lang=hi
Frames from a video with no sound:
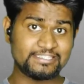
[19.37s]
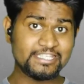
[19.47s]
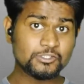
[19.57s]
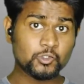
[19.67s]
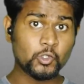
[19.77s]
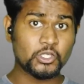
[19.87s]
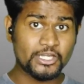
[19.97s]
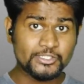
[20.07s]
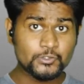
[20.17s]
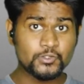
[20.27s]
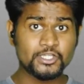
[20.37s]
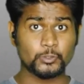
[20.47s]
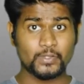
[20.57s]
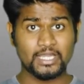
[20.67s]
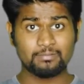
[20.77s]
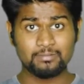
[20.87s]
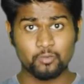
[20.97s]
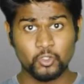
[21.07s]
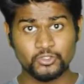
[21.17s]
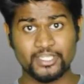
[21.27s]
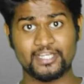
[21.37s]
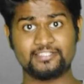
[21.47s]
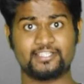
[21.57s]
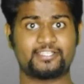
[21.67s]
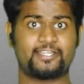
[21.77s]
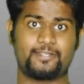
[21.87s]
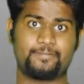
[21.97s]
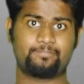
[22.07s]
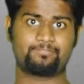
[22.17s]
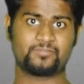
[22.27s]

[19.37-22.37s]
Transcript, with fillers: यह शो लड़कियों के द्वारा भी बहुत देखा जाता है